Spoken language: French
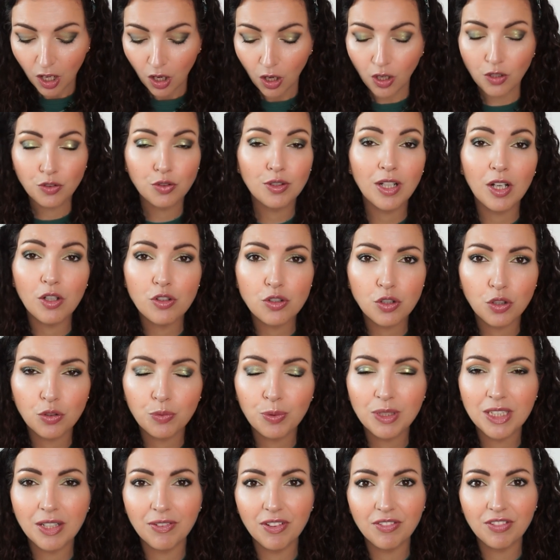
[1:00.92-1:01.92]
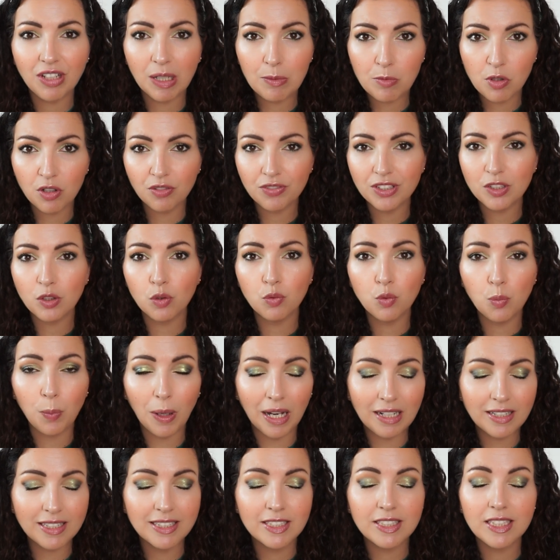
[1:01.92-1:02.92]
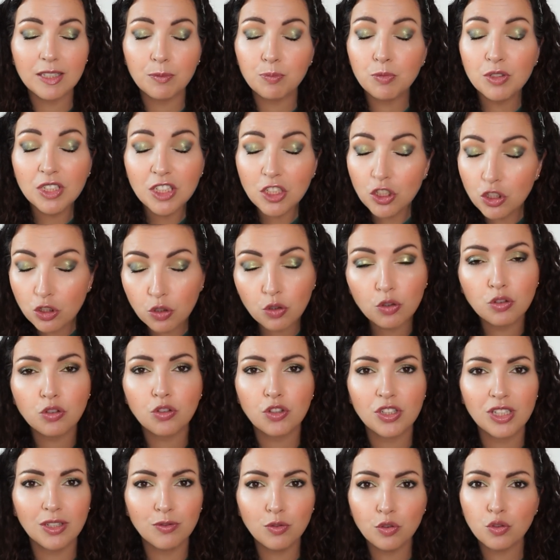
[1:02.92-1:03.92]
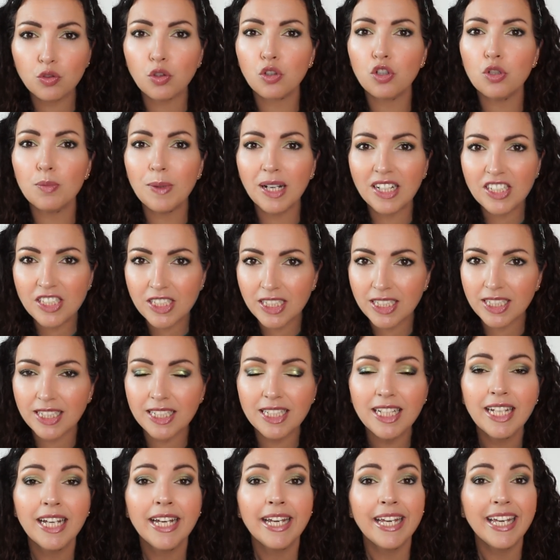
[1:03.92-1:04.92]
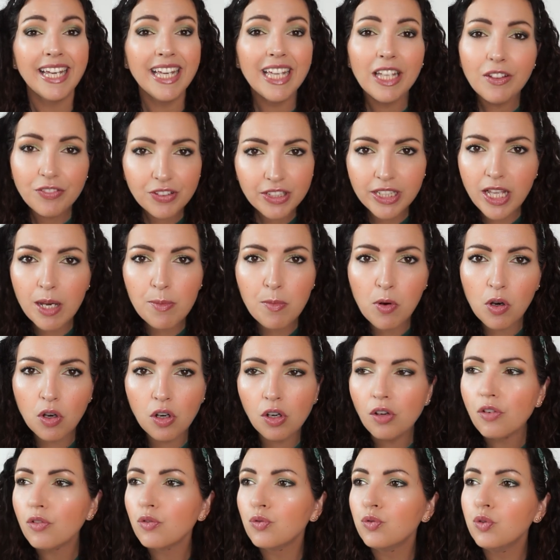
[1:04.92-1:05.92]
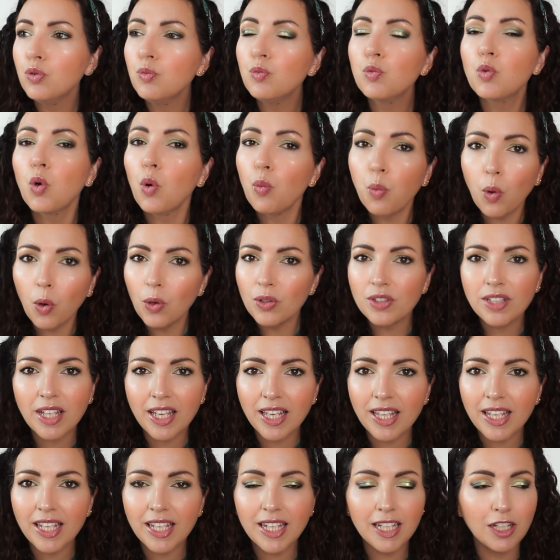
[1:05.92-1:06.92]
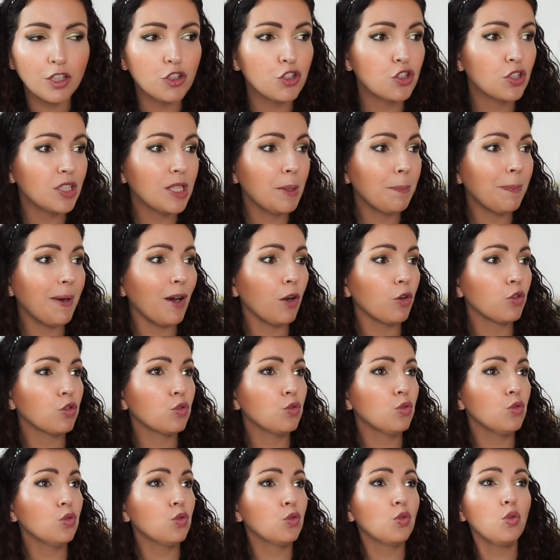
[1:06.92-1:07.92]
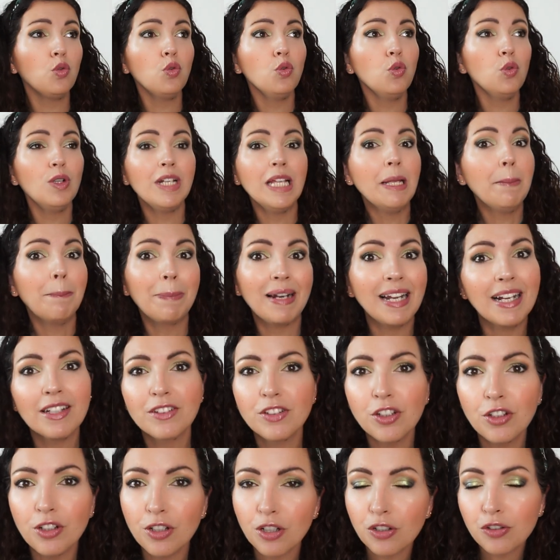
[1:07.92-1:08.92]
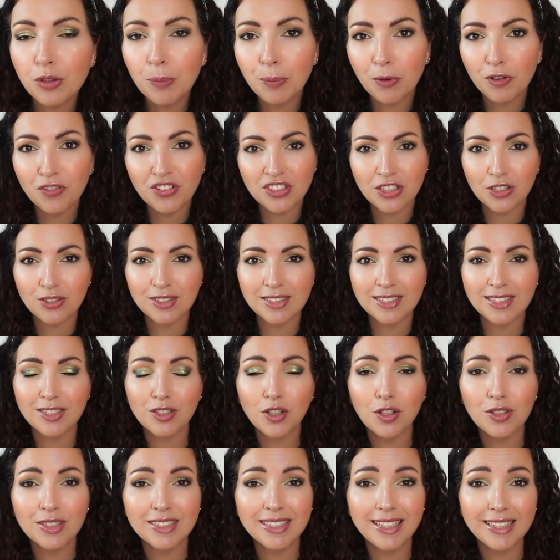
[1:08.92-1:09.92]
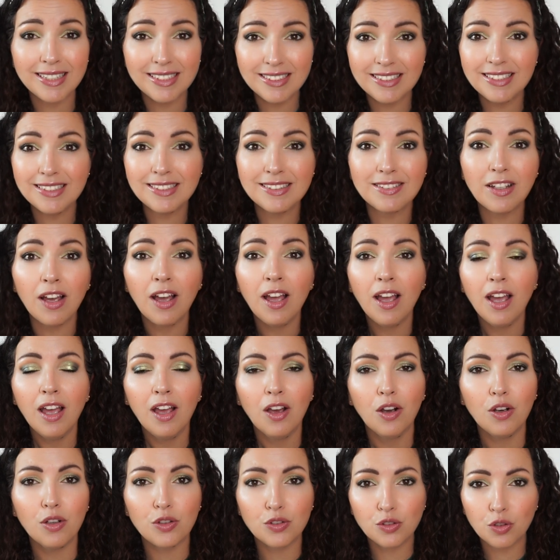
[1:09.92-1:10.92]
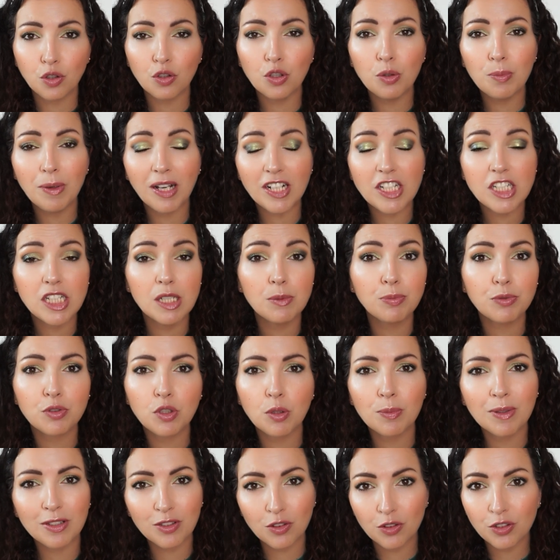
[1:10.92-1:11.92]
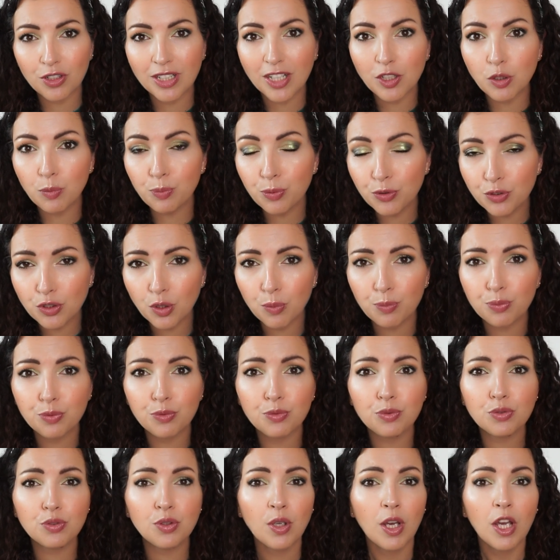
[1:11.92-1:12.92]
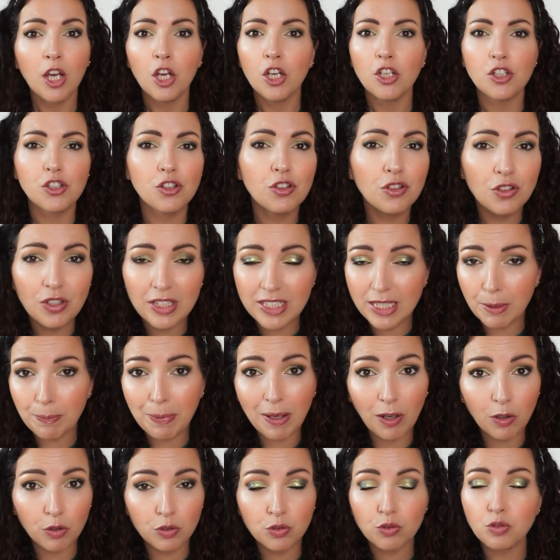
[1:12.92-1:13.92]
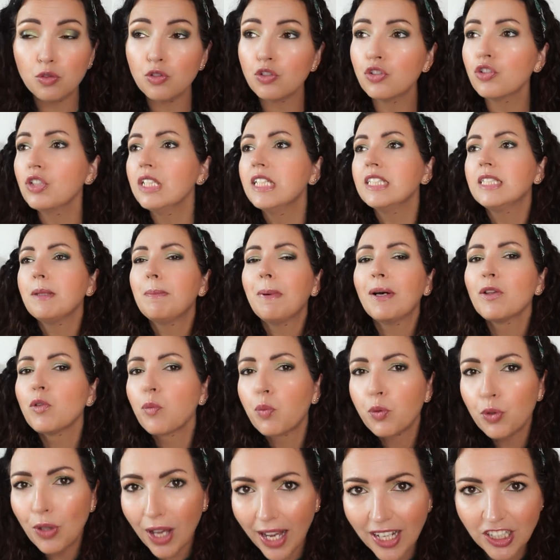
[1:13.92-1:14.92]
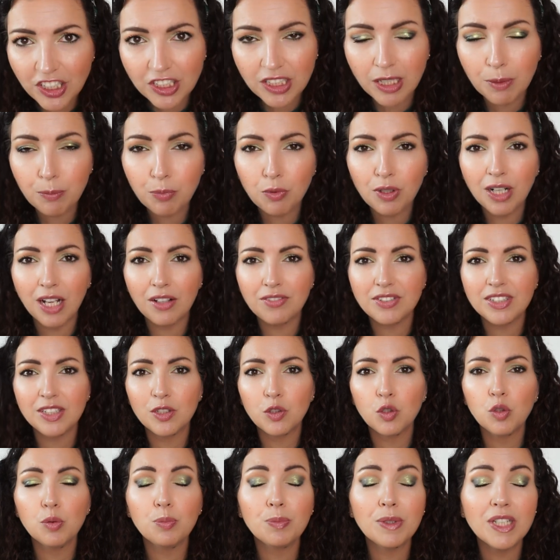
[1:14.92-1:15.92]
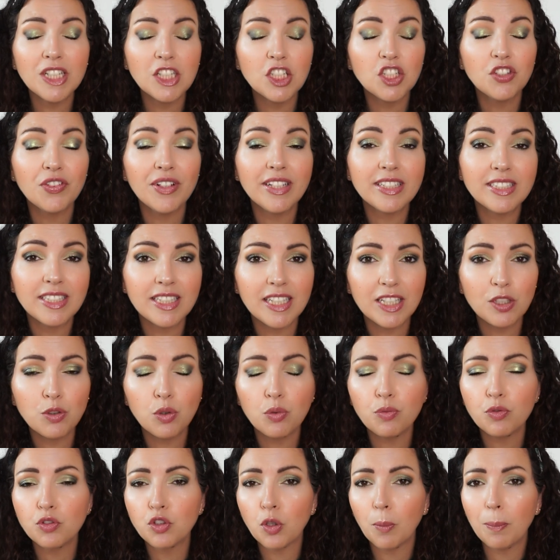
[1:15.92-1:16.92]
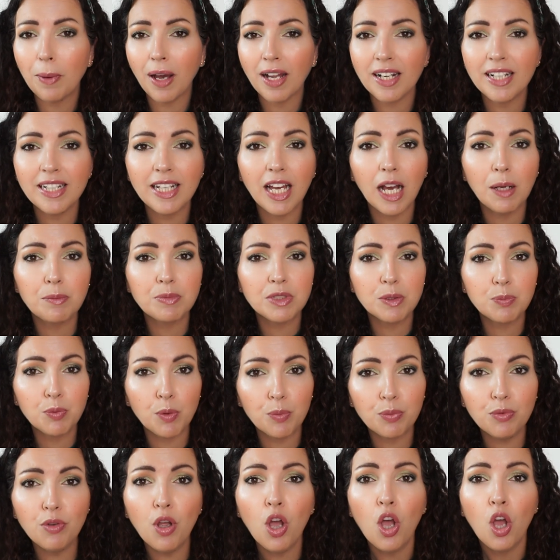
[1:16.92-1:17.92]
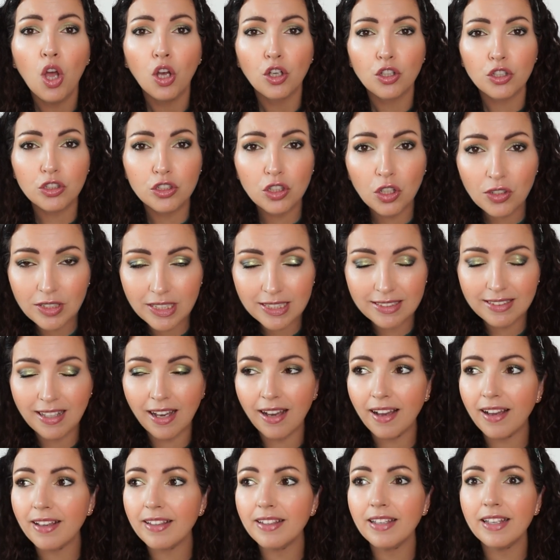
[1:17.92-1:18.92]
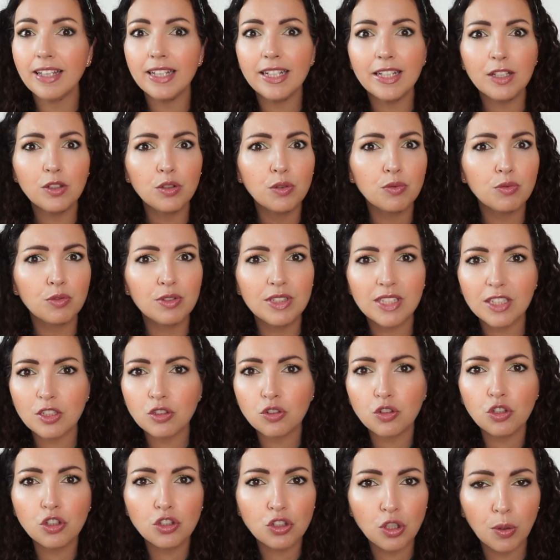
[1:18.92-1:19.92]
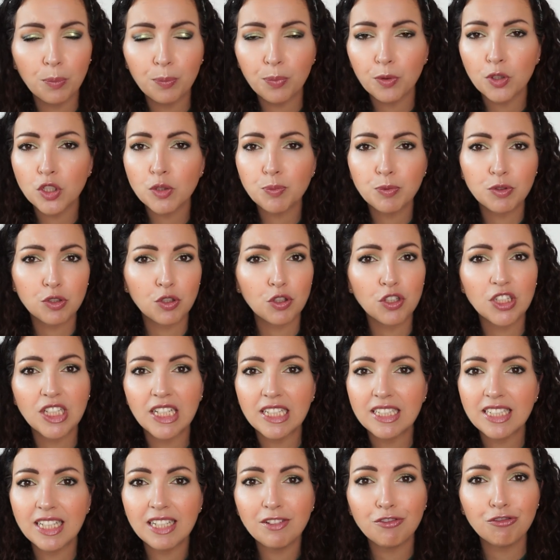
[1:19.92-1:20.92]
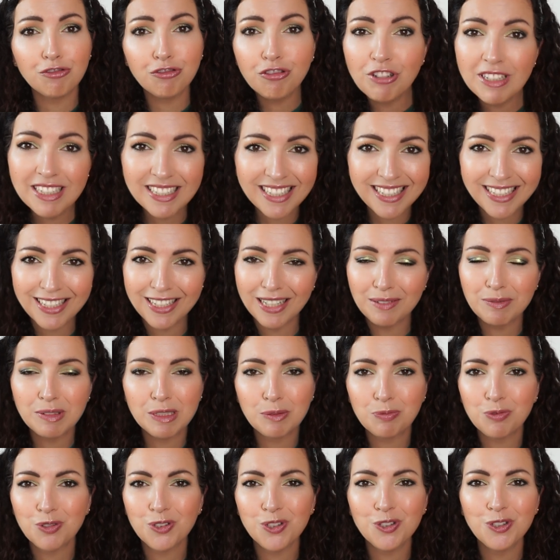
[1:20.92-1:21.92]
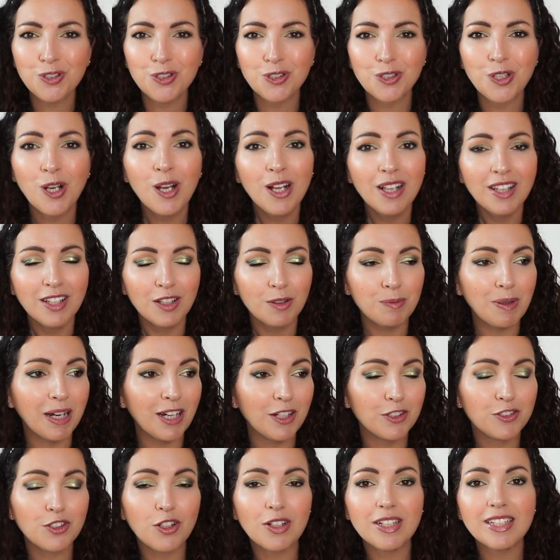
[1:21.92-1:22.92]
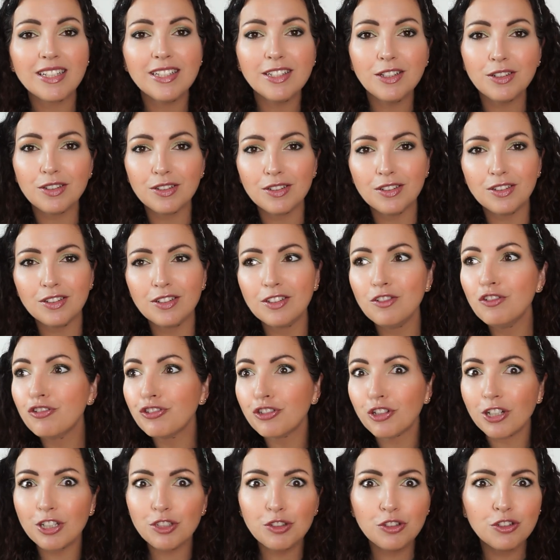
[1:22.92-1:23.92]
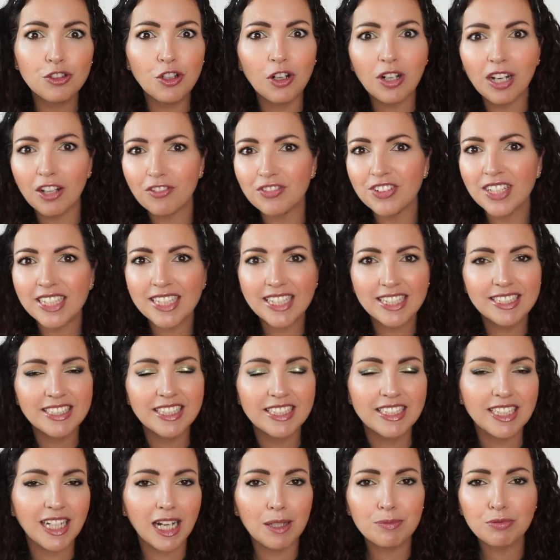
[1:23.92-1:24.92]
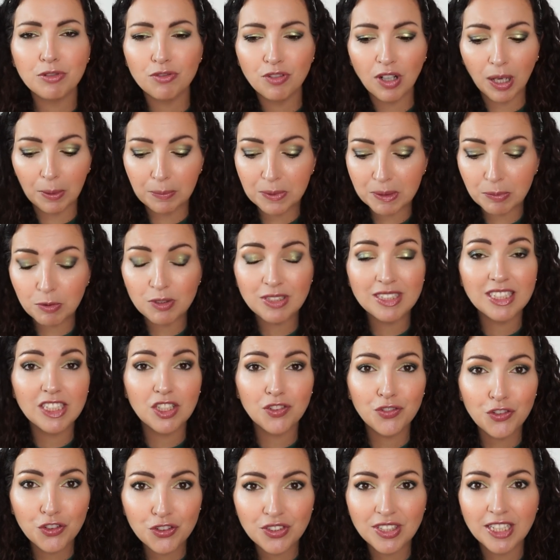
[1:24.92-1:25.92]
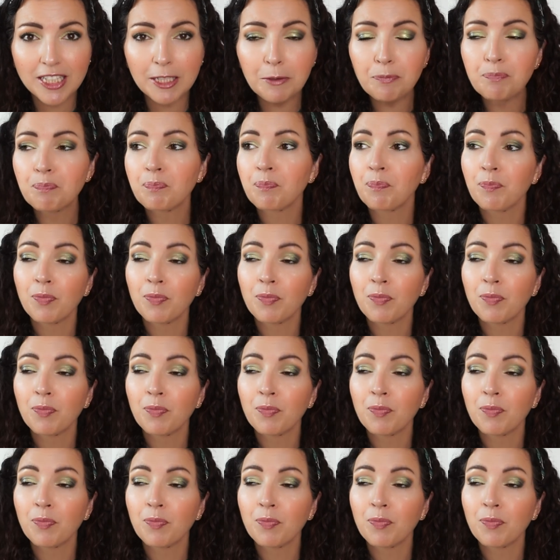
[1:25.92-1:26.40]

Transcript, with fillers: En tout cas aujourd'hui j'avais vraiment envie de vous parler des petites choses que j'ai vues sur le marché. Évidemment vous me comprendrez, je n'ai pas reçu tous les planeurs de professeurs des écoles qui existent euh, sur le marché puisque maintenant il y en a de plus en plus. Je ne les ai pas reçus, je ne les ai pas non plus achetés pour la vidéo mais je vais essayer de vous en parler un petit peu plus en détail et de vous dire ce que j'en pense puisque j'ai été fouinée un petit peu euh, bah, dans les, euh, le Furet du Nord, la Fnac, etc. pour voir un petit peu ce qui se faisait.